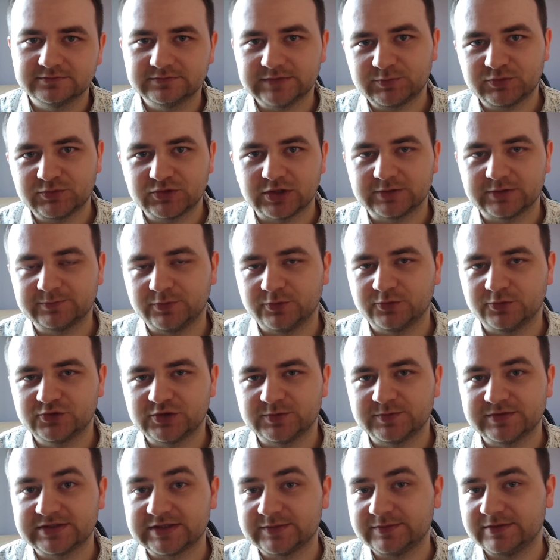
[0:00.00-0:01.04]
Na przykład
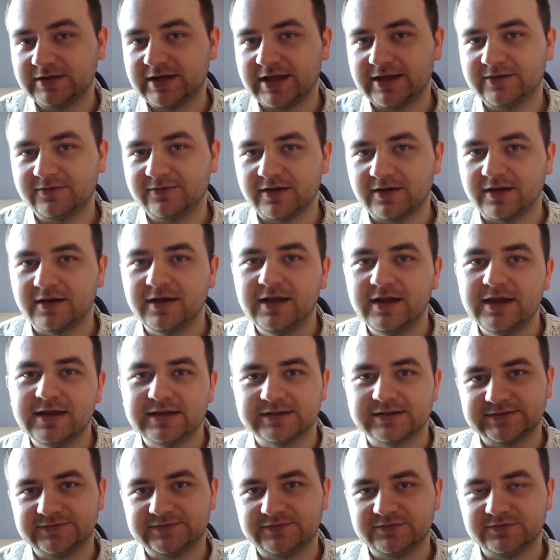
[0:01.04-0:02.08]
połączymy sobie live'a
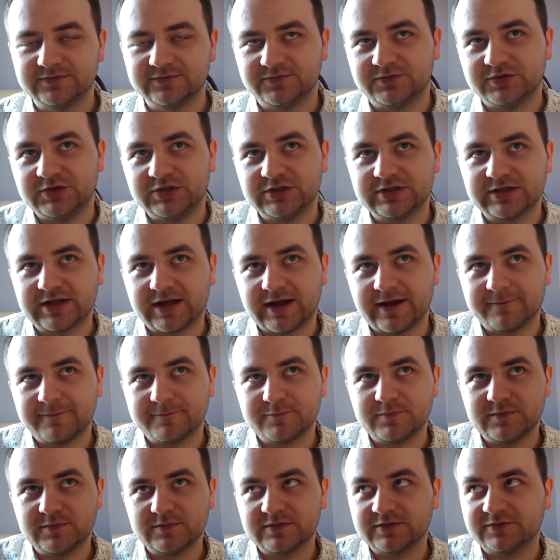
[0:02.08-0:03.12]
z
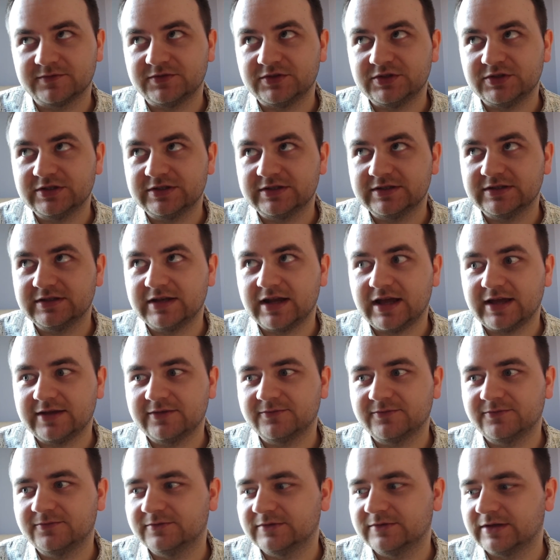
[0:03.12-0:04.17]
wynikami, wyniki
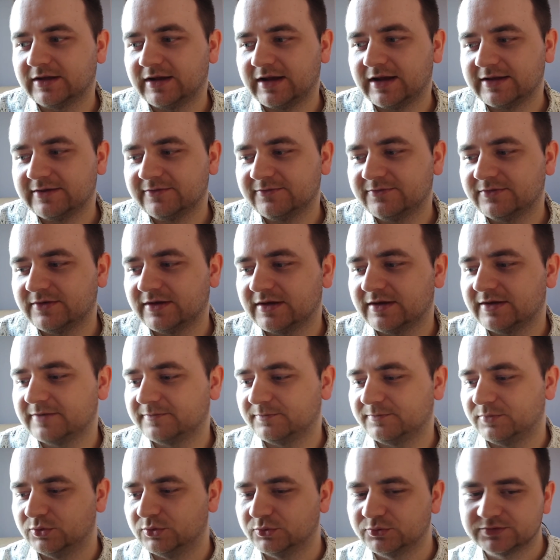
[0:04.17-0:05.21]
live na live'ie
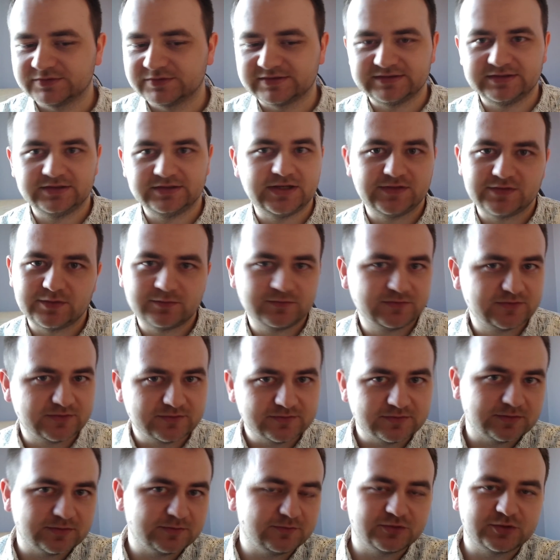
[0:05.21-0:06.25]
plus, no nie wiem,
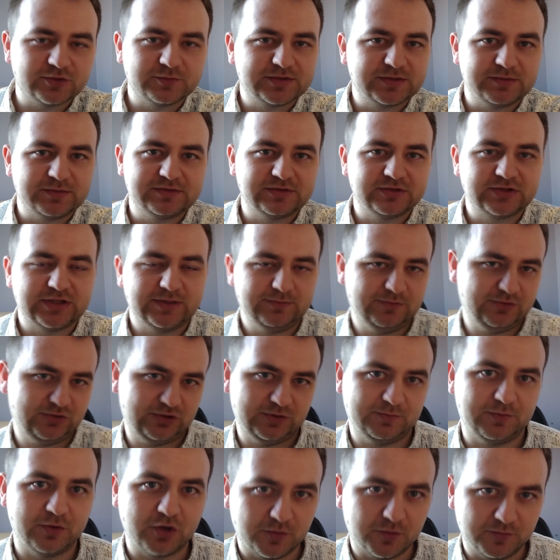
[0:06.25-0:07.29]
możemy sobie coś tam
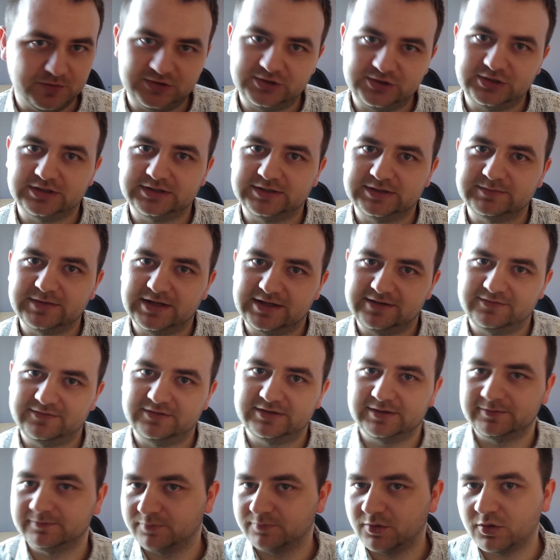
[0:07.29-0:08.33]
jeszcze porobić na tym
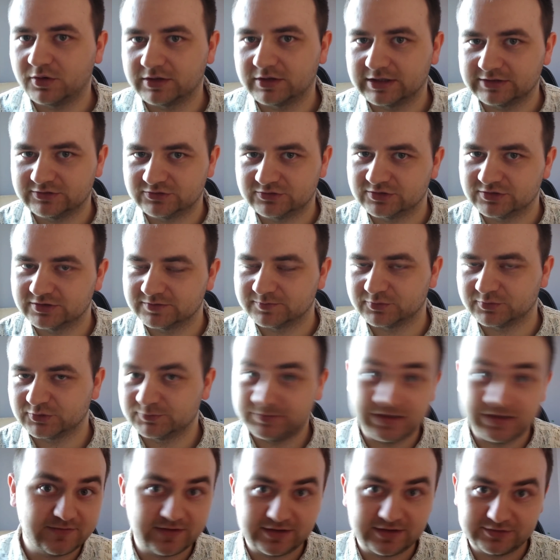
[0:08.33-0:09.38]
live'ie, tam pograć, czy
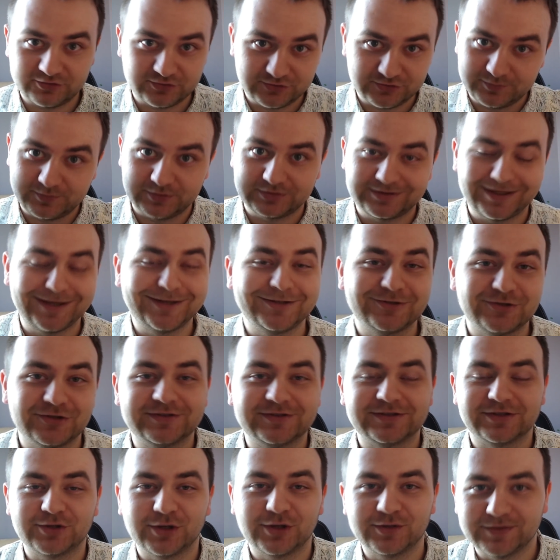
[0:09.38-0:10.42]
pośpiewać, czy
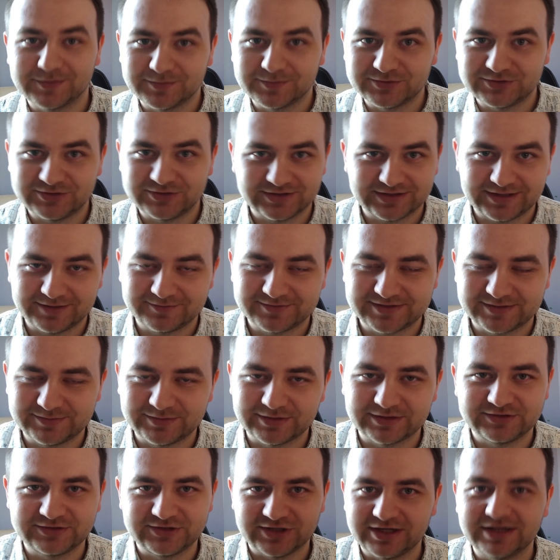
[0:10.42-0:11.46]
potańczyć, cokolwiek byście tam
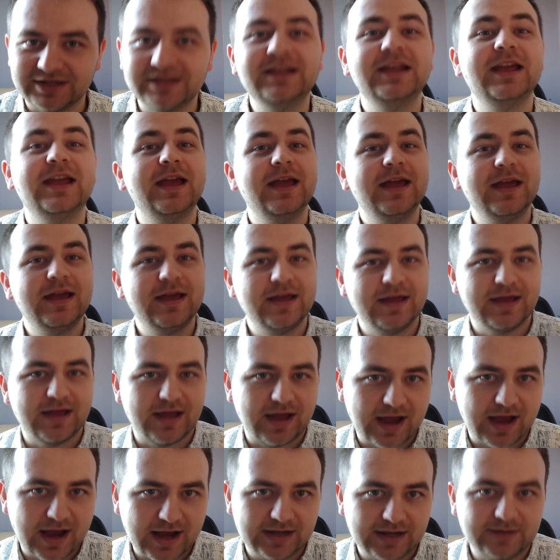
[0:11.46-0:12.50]
sobie chcieli.
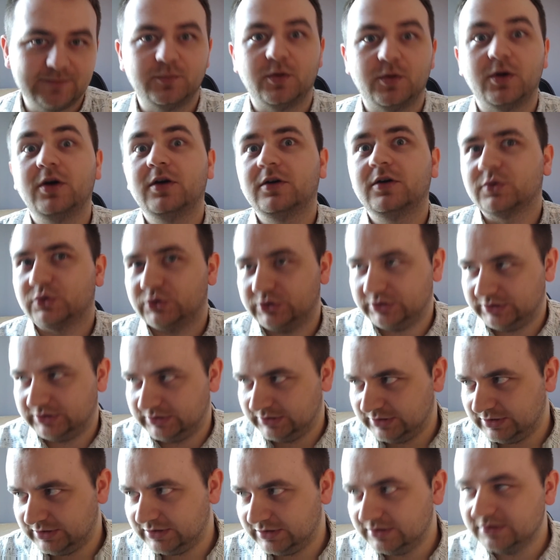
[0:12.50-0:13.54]
Albo
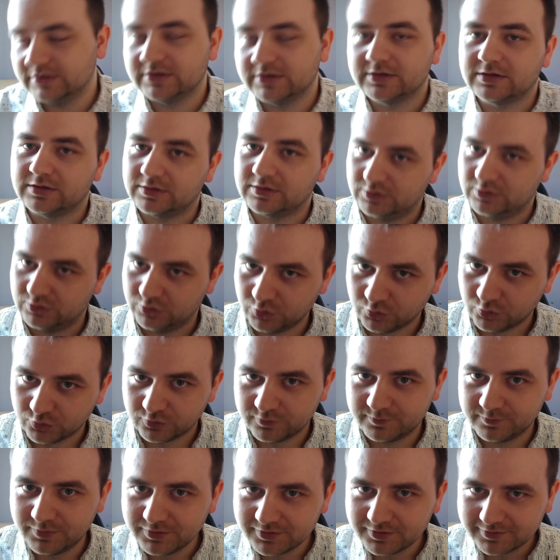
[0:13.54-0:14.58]
i
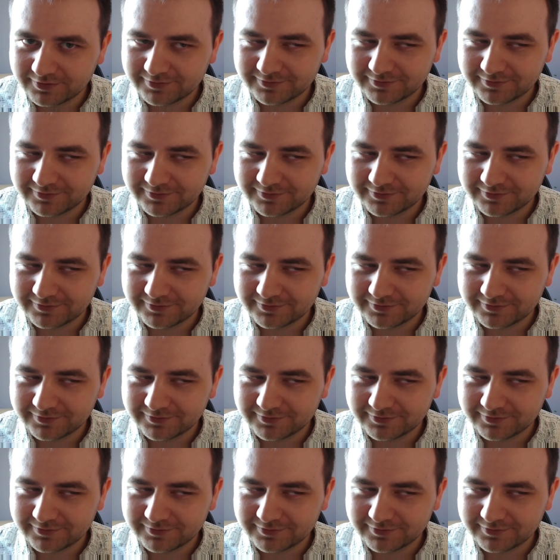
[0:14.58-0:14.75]
lub